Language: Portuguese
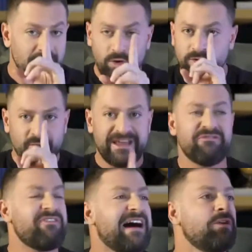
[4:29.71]
Quando alguém
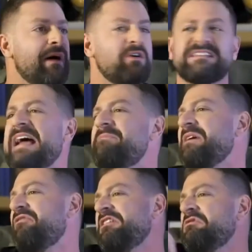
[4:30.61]
fala uma coisa, ah, é
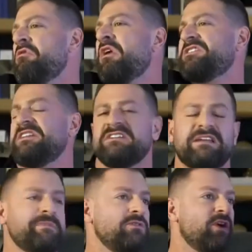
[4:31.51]
porque fulano não gosta disso,
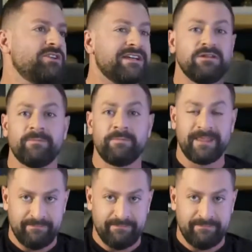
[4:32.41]
é porque não gosta daquilo.